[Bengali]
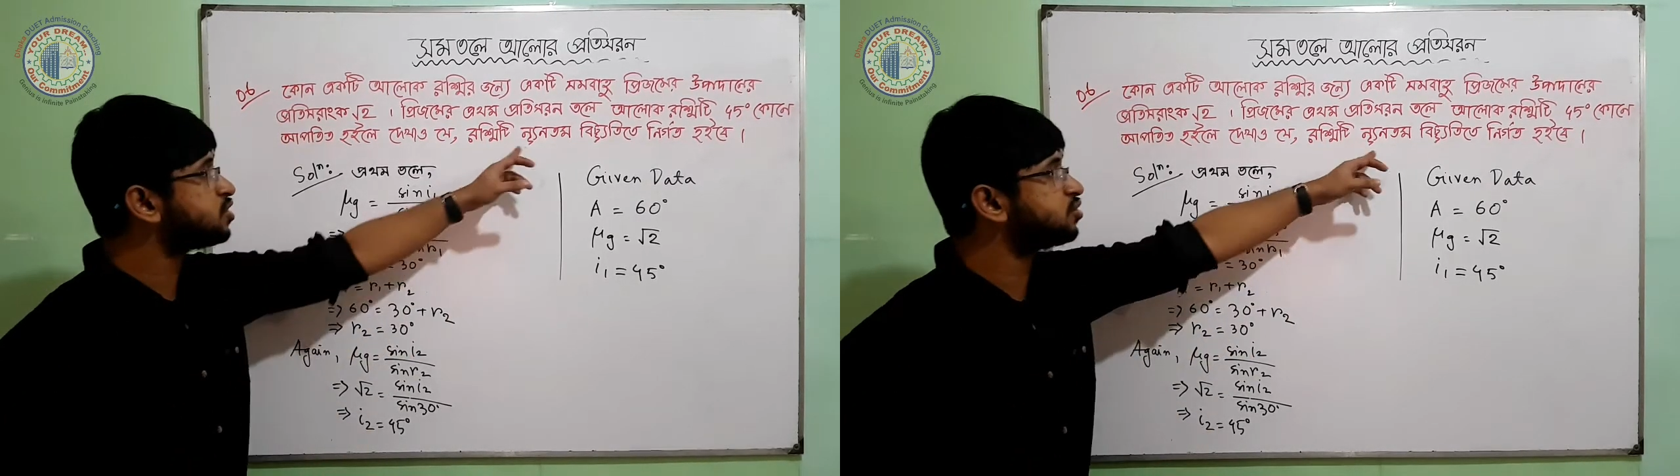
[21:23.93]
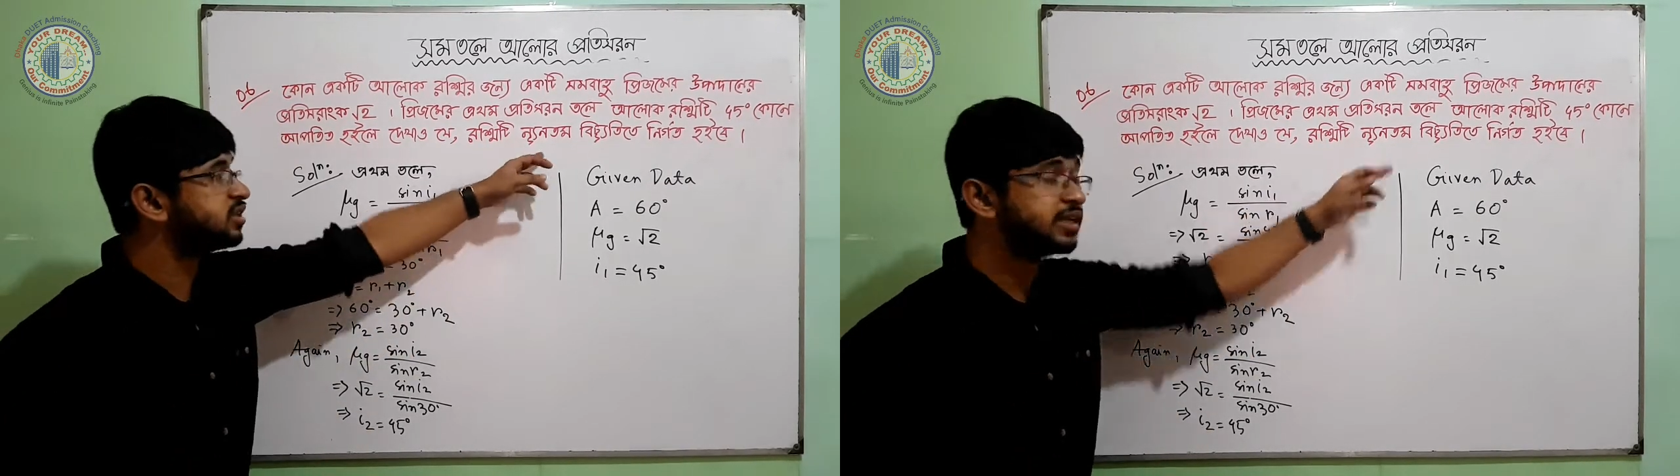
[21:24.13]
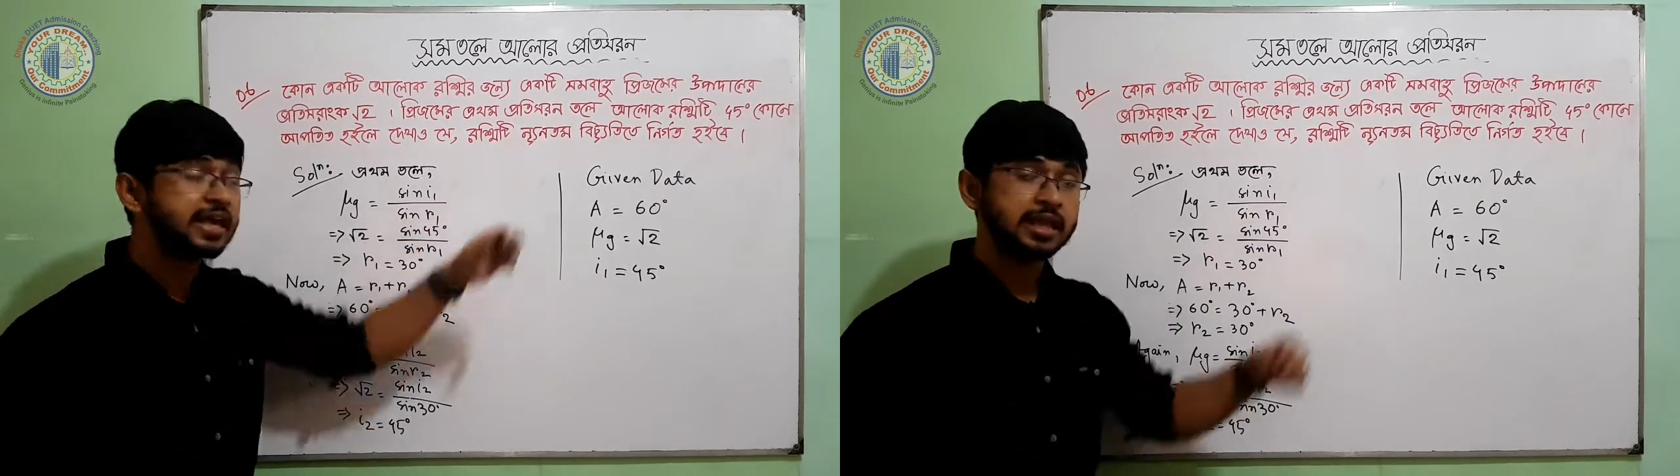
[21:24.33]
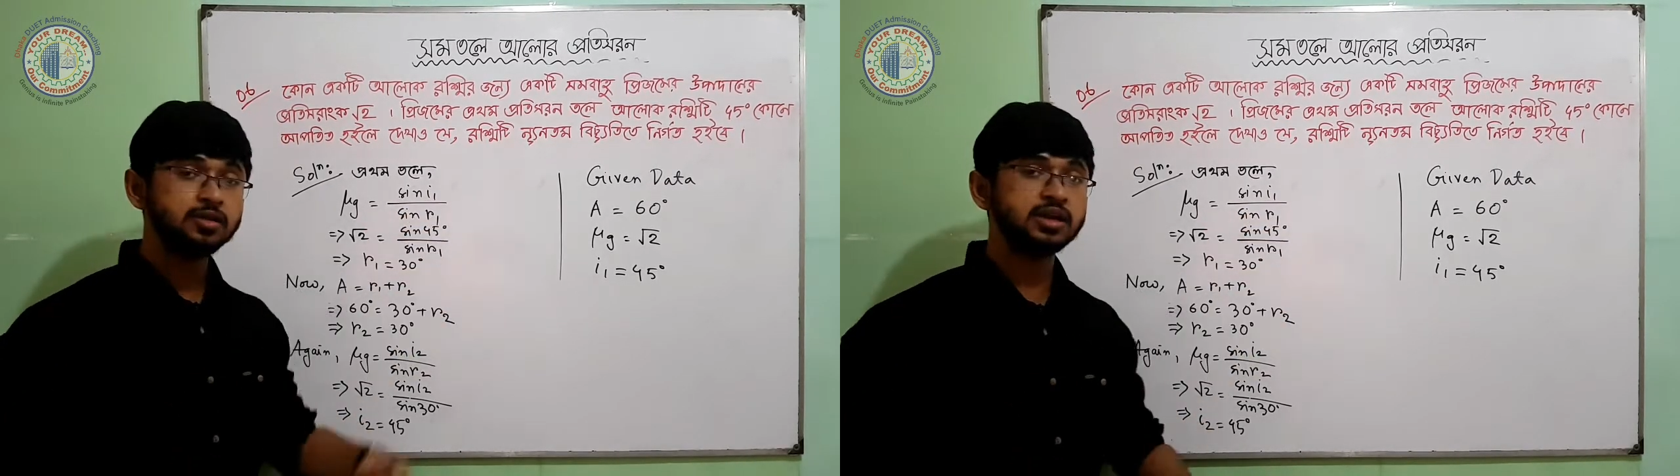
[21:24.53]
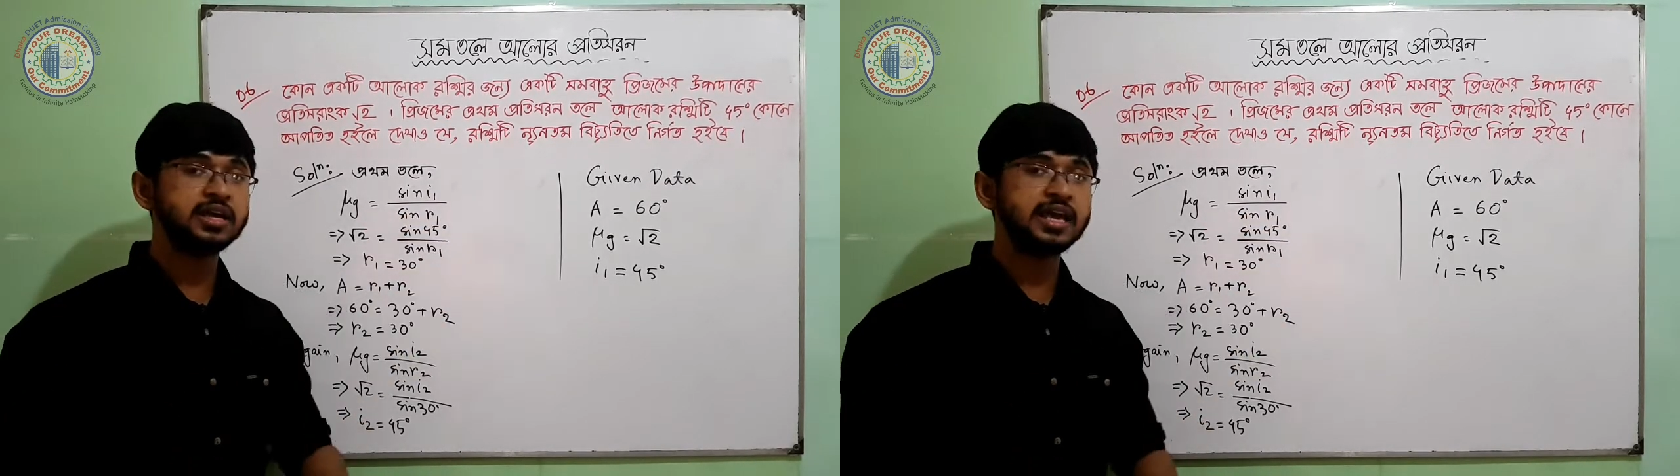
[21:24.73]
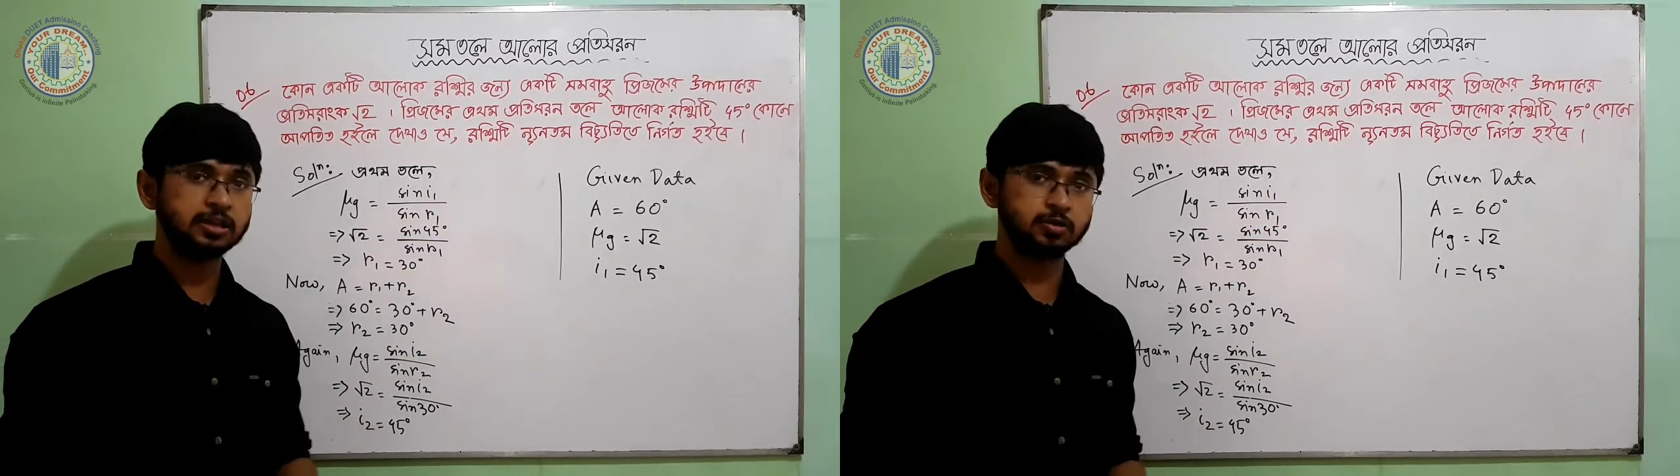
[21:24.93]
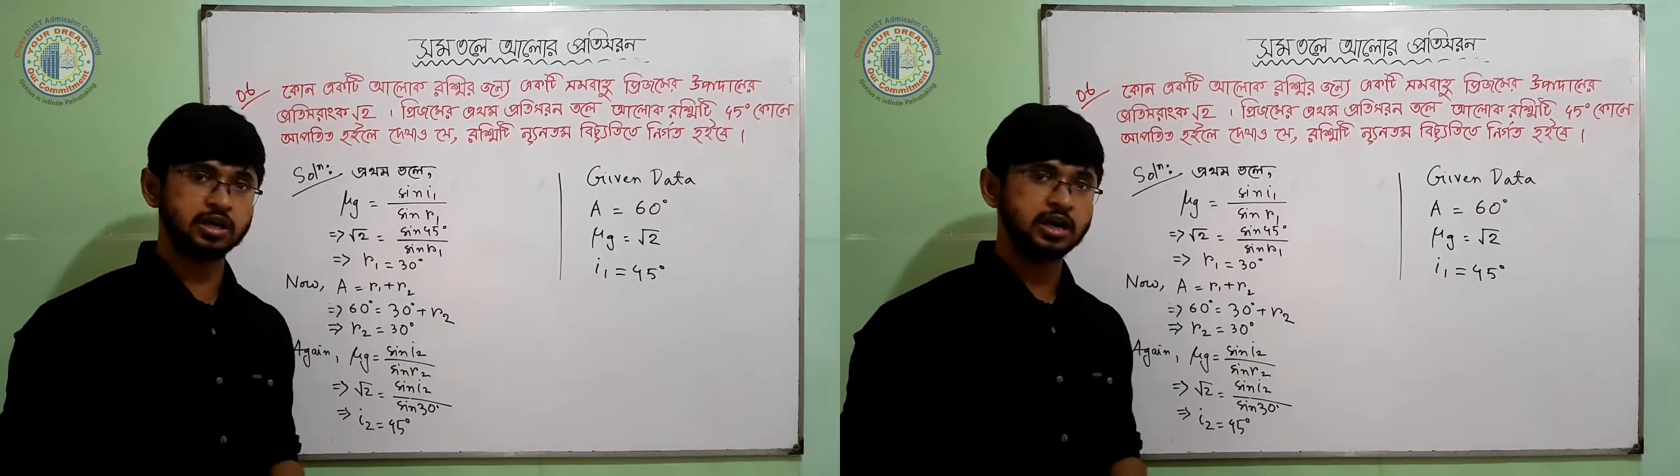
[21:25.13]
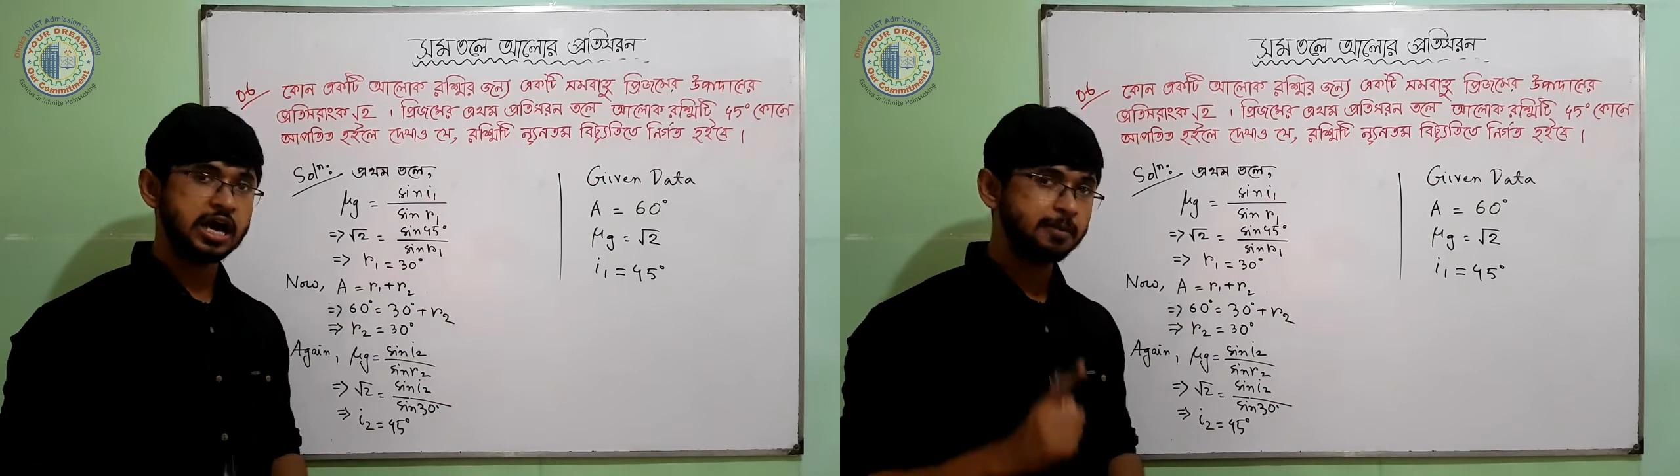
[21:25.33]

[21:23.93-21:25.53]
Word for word: বিচ্যুতিতে গেল নাকি গেল না